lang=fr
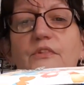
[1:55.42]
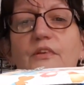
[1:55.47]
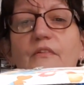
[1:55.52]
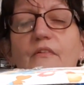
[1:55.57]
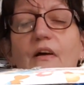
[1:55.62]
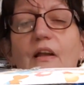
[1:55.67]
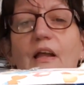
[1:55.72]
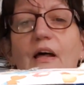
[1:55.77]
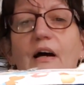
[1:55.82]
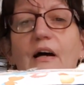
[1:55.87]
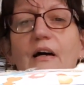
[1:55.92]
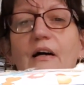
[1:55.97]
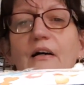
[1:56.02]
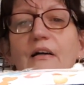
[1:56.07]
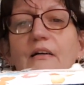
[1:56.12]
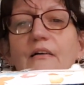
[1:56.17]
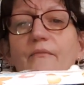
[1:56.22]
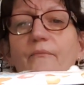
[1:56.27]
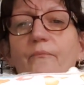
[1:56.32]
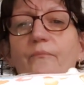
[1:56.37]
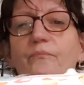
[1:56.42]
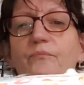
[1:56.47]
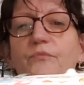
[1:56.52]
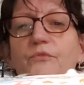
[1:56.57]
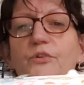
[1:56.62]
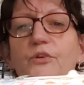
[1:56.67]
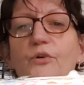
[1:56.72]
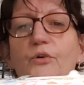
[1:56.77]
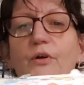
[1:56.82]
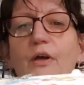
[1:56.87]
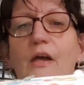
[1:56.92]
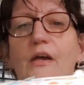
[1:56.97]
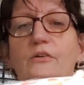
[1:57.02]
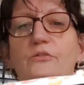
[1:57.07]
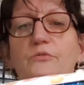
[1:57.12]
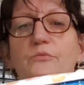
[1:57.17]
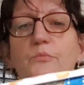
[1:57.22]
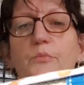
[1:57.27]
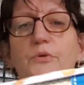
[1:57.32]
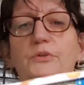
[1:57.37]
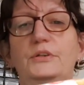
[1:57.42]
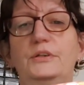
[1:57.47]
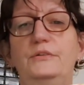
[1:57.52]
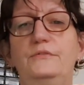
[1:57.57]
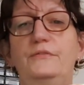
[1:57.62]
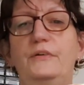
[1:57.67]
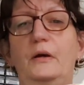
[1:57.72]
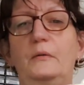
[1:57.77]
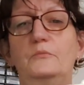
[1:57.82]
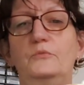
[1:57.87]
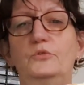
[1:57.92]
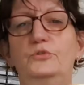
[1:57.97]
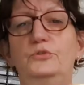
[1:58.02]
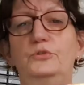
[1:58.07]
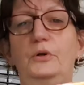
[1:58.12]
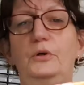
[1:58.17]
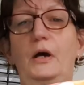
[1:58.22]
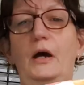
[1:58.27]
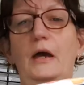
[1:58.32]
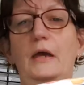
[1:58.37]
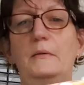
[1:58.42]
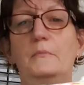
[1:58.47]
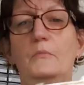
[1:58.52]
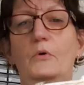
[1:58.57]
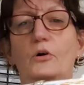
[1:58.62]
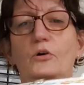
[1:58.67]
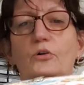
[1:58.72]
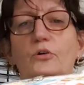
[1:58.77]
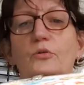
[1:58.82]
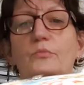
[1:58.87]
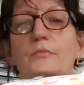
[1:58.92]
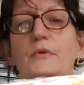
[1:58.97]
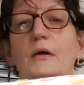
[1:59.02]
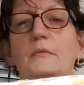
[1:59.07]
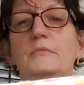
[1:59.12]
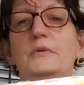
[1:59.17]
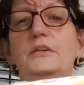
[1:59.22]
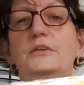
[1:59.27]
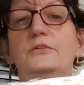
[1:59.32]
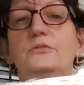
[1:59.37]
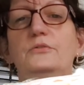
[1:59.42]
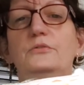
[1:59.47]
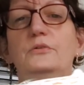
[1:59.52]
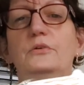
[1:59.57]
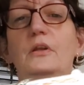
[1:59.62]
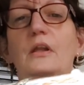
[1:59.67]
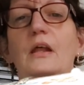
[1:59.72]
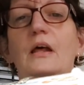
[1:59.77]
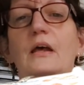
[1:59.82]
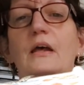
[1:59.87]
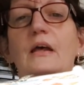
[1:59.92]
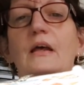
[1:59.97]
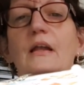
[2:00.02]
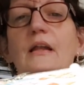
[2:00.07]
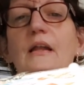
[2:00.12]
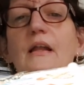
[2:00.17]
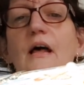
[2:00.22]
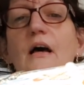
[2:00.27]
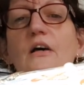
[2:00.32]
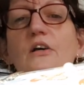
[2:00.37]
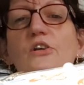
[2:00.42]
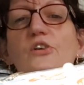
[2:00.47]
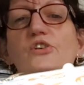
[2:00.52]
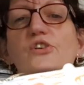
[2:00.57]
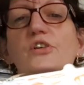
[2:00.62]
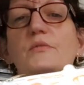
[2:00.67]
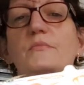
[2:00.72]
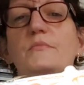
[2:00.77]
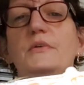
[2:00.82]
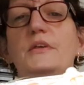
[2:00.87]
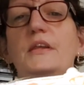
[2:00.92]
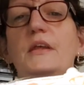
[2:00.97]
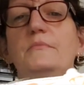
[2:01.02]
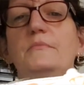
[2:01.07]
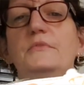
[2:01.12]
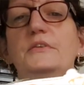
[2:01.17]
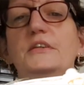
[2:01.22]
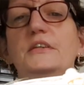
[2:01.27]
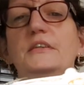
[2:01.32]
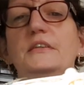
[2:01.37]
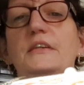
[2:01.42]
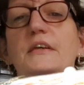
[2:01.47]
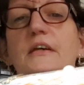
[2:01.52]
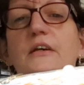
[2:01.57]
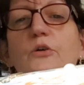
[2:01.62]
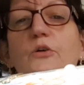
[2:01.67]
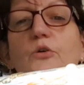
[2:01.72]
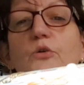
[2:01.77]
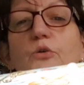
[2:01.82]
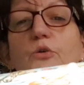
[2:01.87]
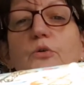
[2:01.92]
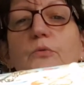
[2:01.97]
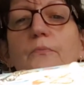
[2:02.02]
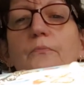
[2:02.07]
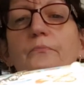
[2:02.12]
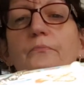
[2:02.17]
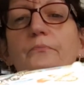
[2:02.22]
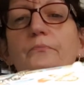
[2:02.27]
Voilà, donc avec une petite fermeture à aimant comme d'habitude. Là, j'ai mis des petites décos